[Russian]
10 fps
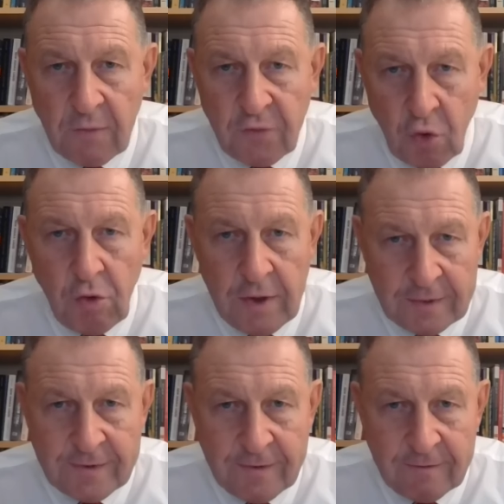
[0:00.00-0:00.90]
Все
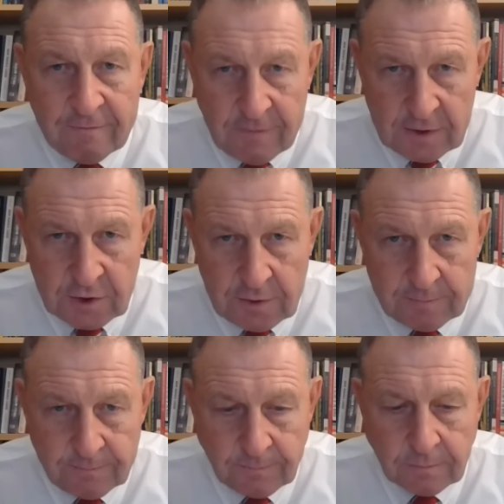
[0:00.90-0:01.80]
это важно.